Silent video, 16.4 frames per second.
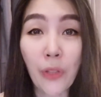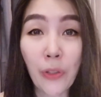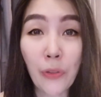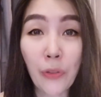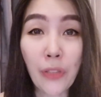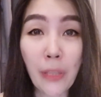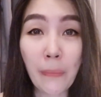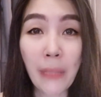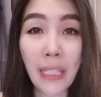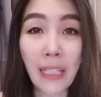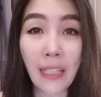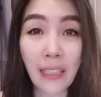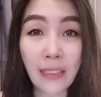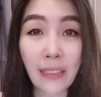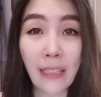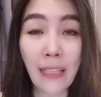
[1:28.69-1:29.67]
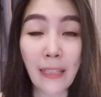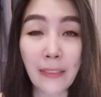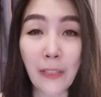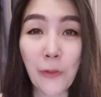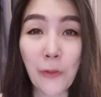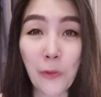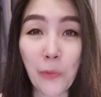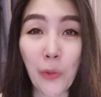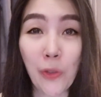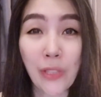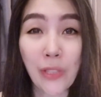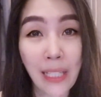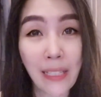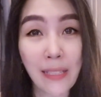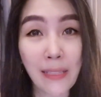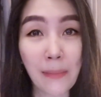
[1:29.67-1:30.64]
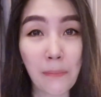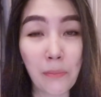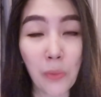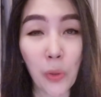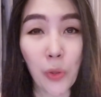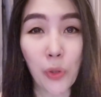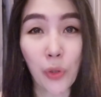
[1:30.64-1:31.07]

yun naman ang itinatanong mo sa isip mo.